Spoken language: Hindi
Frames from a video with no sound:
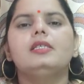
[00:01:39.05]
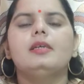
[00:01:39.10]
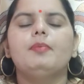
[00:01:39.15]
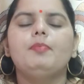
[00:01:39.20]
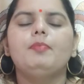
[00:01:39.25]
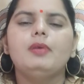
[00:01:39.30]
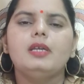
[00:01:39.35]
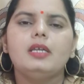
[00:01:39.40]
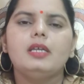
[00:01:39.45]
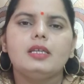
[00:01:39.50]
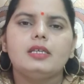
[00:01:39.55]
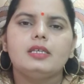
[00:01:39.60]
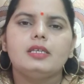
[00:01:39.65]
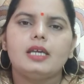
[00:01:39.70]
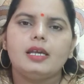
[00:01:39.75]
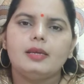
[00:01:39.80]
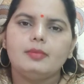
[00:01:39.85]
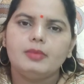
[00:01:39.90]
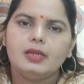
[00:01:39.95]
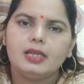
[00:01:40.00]
जब भी
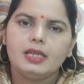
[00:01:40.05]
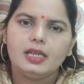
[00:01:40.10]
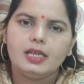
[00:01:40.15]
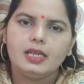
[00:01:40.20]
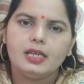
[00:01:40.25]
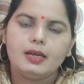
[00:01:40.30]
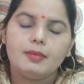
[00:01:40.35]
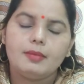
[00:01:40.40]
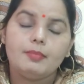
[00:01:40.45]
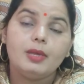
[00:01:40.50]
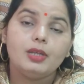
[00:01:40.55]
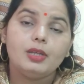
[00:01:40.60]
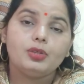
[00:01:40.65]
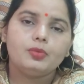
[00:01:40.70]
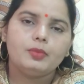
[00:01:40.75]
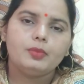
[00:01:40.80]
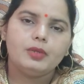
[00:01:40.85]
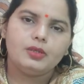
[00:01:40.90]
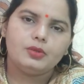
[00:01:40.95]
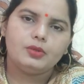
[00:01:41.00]
टाइम लगेगा मैं
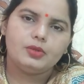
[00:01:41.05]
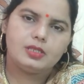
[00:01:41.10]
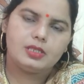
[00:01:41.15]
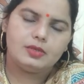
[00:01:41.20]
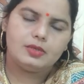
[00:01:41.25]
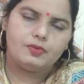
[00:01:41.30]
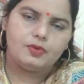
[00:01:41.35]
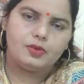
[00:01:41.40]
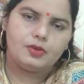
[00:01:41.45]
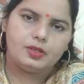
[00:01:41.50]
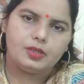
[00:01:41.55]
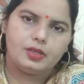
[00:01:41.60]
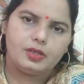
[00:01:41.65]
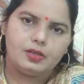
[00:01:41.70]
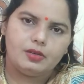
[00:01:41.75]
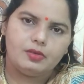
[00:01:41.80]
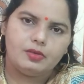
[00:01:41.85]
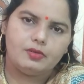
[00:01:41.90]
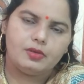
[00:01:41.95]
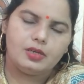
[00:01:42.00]
तुम्हें खुद से फ़ोन
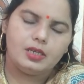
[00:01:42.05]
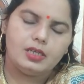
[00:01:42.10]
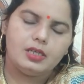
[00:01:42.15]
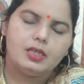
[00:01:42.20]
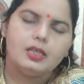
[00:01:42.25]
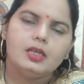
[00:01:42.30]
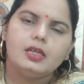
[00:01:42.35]
कर दूँगी